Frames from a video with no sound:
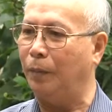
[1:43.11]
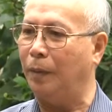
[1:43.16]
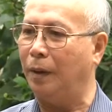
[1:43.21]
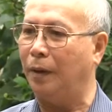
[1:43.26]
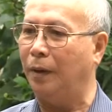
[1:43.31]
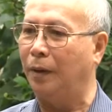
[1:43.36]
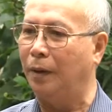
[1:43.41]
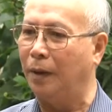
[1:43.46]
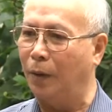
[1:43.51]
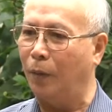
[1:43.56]

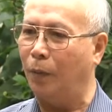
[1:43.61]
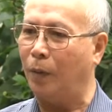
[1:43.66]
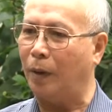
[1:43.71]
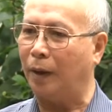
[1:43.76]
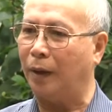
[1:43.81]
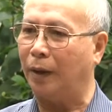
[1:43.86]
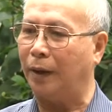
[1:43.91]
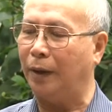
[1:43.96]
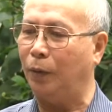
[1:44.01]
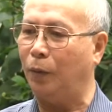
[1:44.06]
mức lương
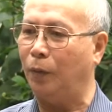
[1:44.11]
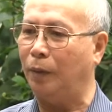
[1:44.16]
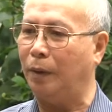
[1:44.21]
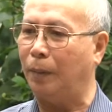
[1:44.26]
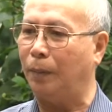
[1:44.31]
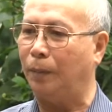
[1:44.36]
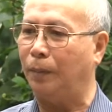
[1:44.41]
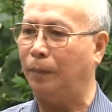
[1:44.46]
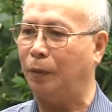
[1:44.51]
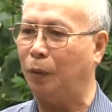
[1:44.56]
hoặc là cái thu
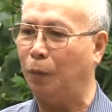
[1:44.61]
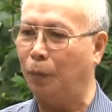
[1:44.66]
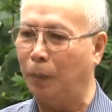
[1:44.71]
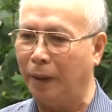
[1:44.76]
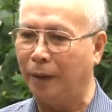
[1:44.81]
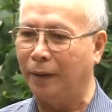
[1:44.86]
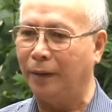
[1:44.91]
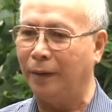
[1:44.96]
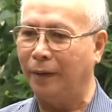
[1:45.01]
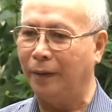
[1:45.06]
nhập trung
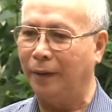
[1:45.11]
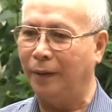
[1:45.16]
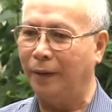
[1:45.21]
bình